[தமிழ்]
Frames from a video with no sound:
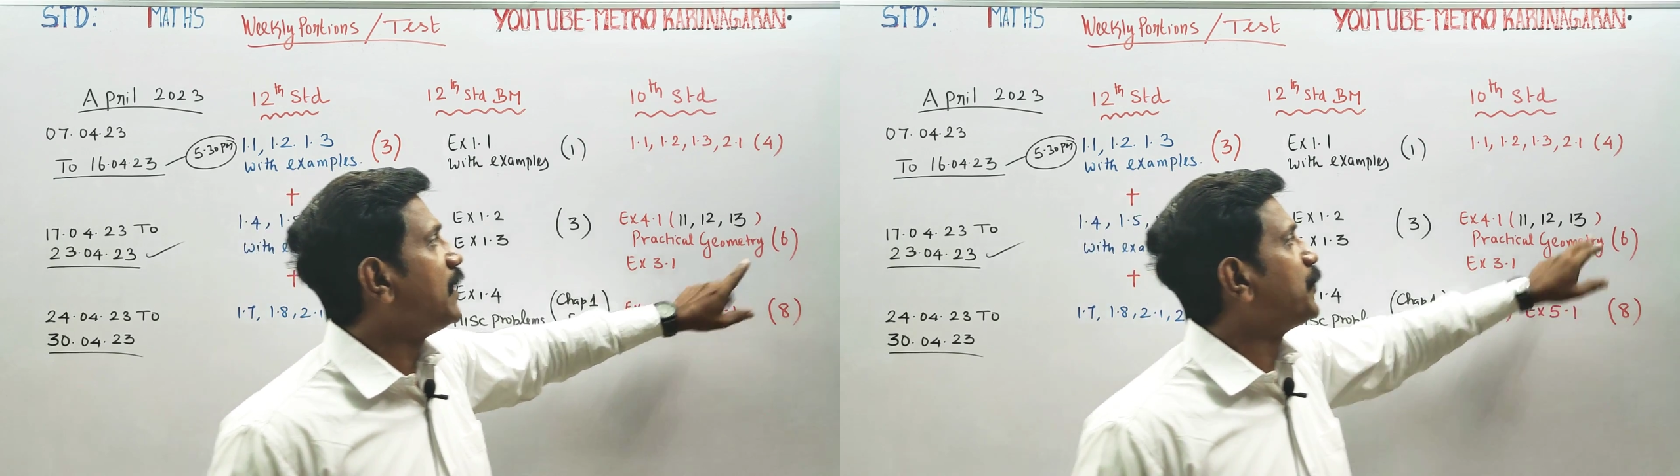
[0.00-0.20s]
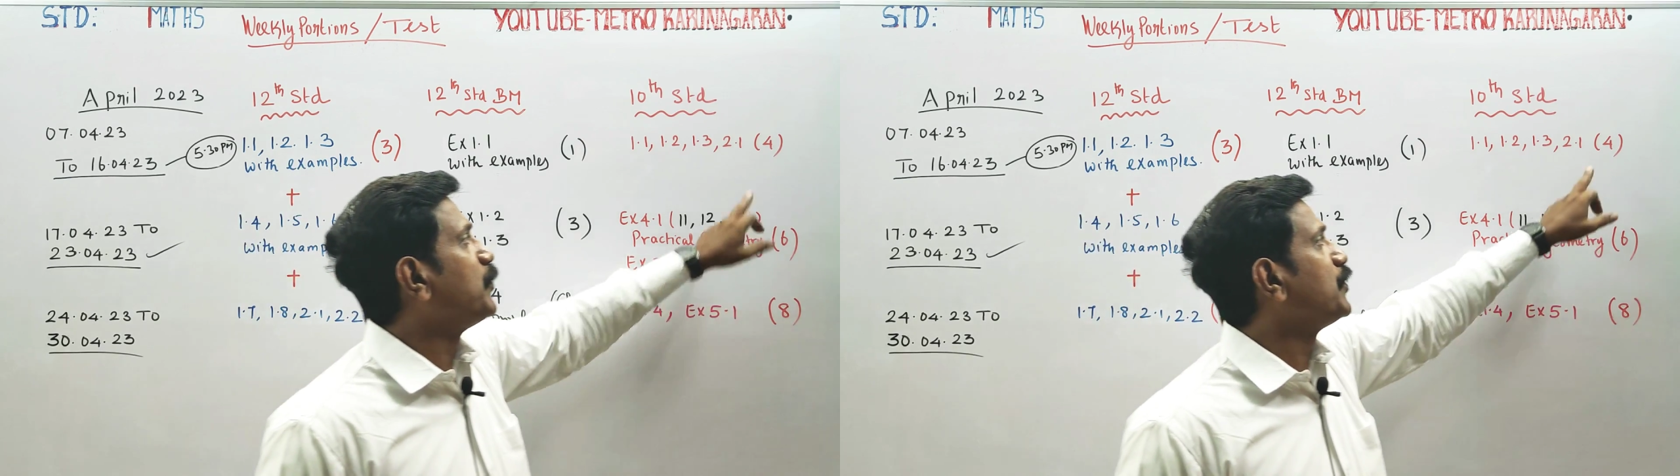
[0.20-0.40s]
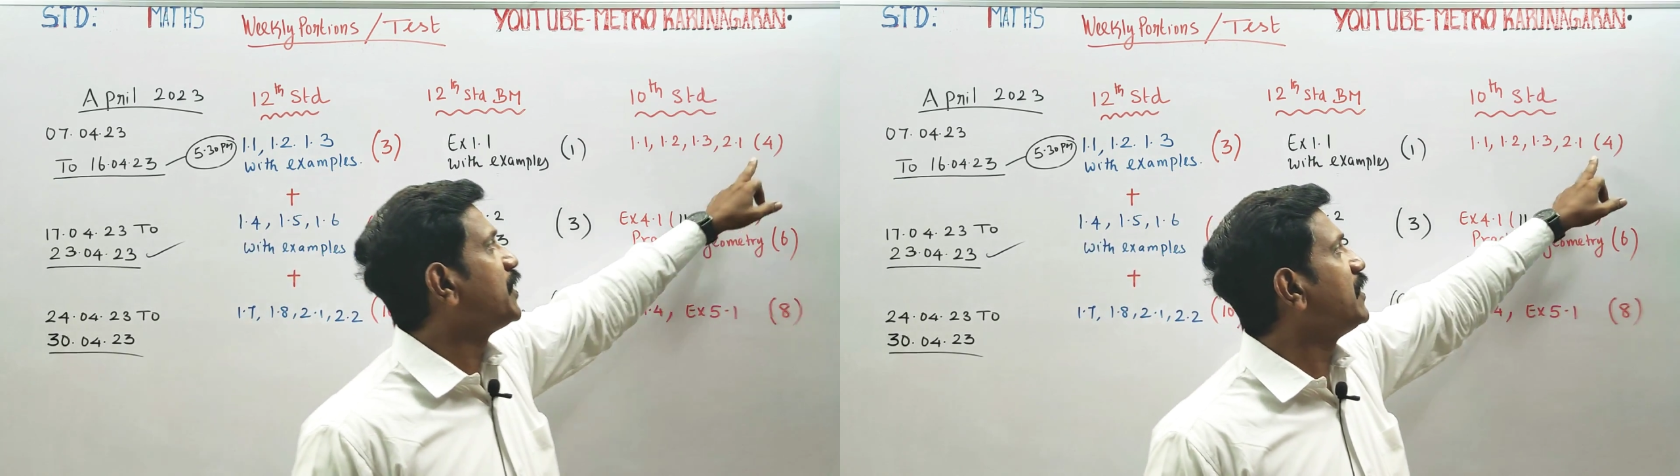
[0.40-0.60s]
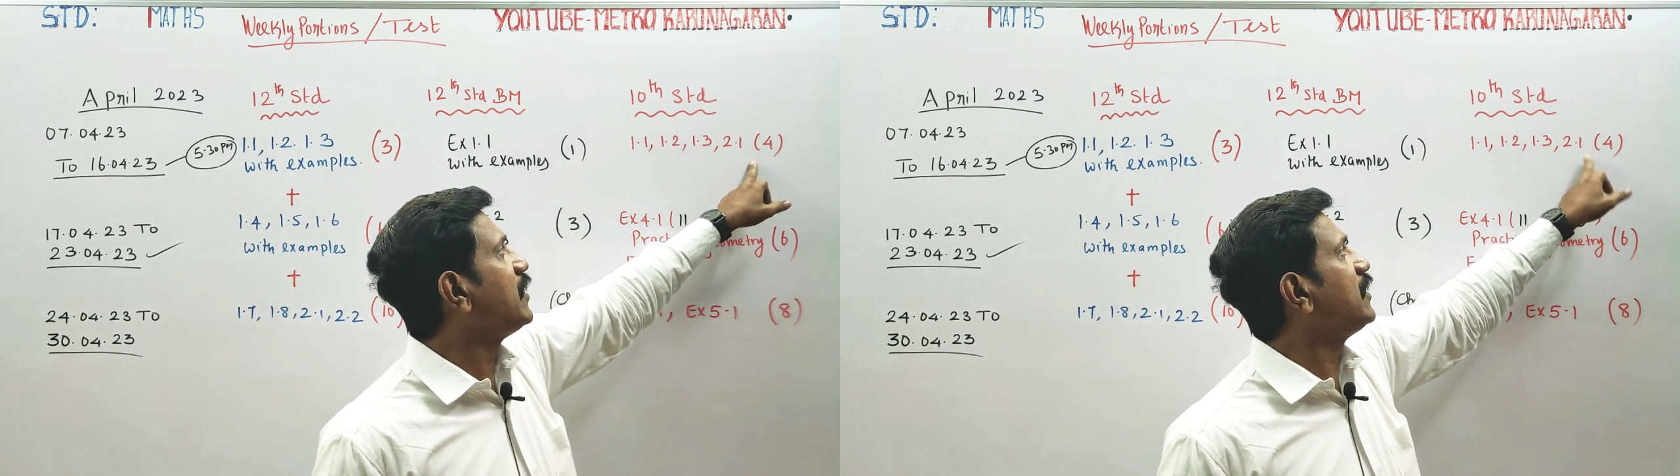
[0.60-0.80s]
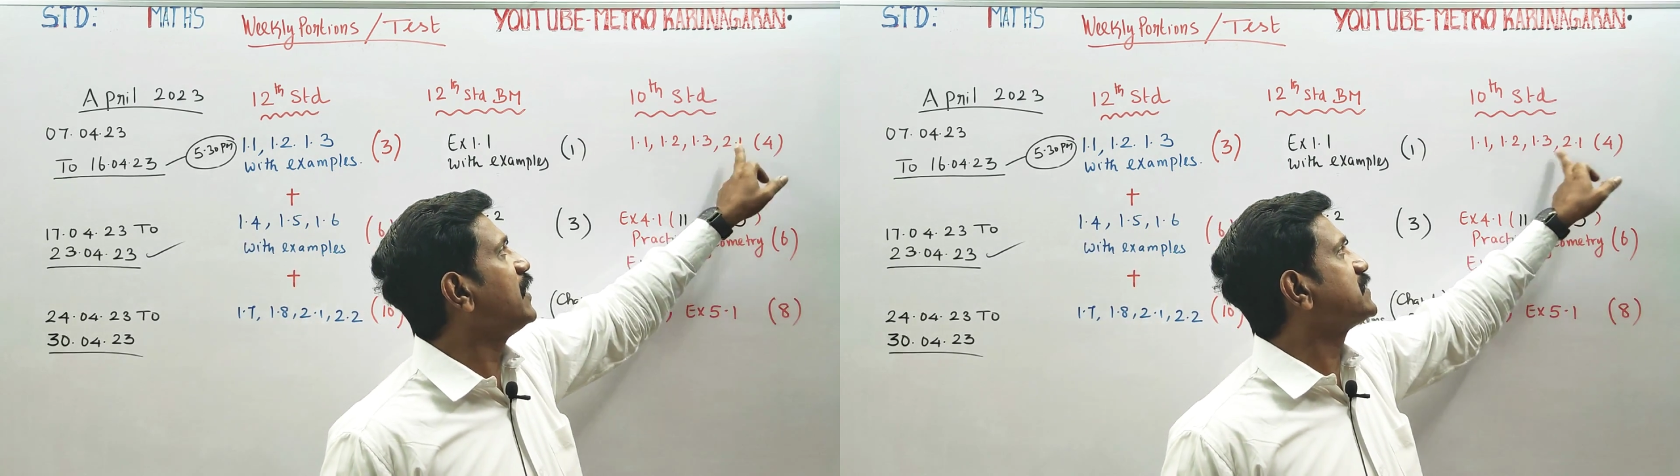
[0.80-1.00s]
அப்போ முன்னாடியே
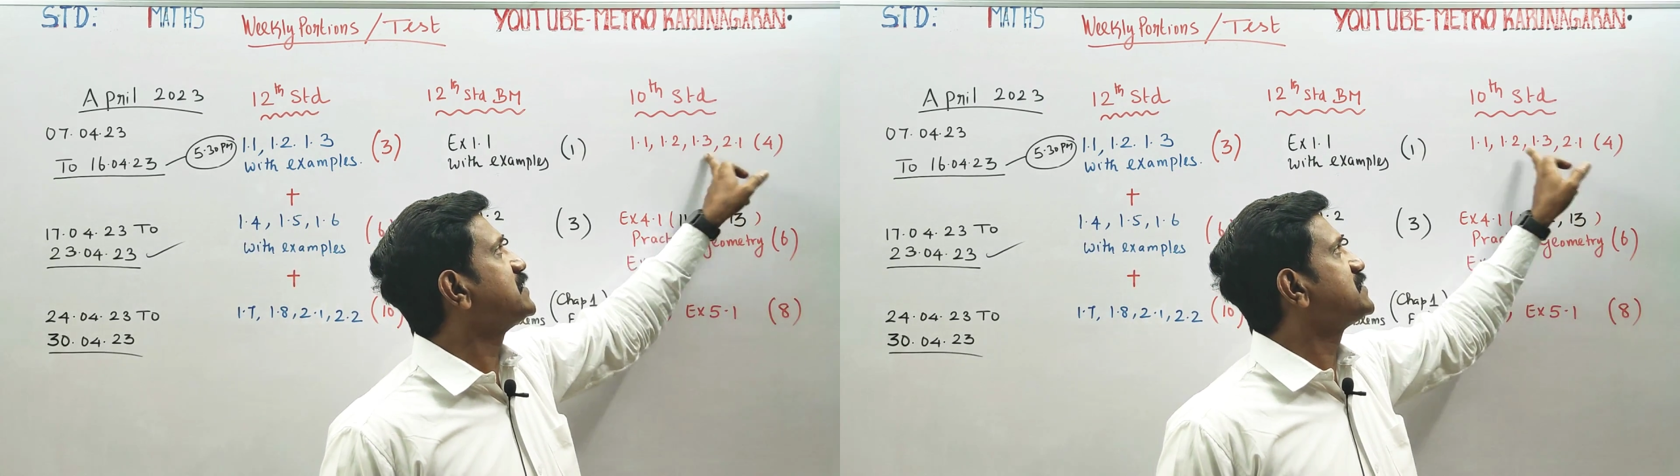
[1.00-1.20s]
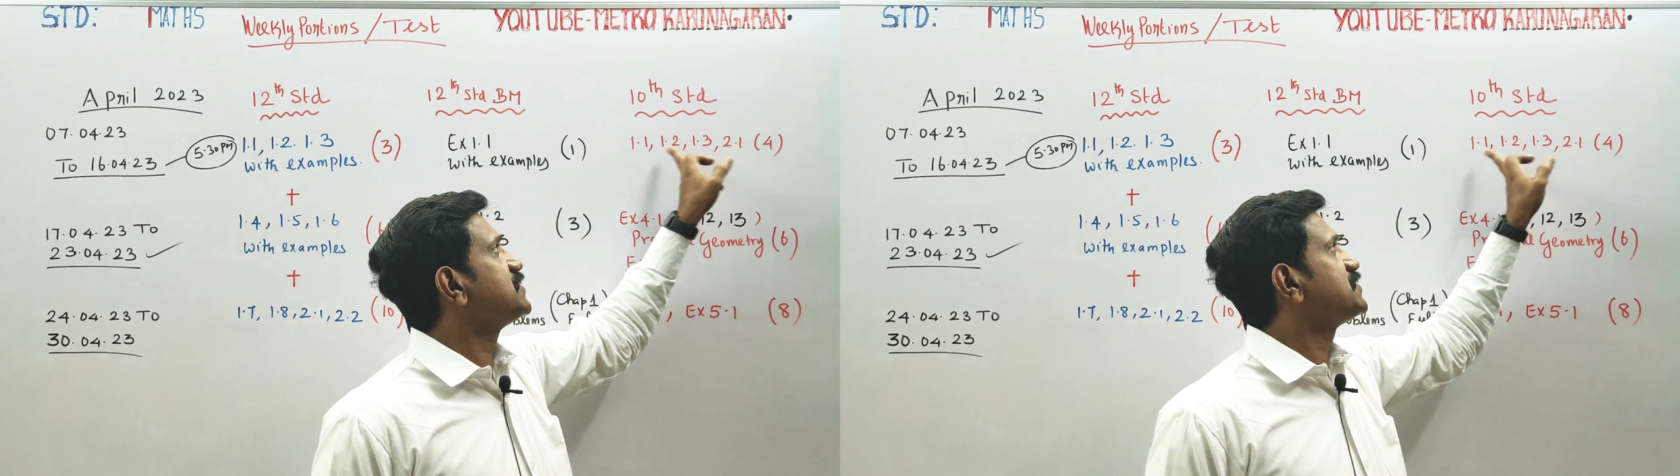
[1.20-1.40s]
நாலு எக்ஸைஸ்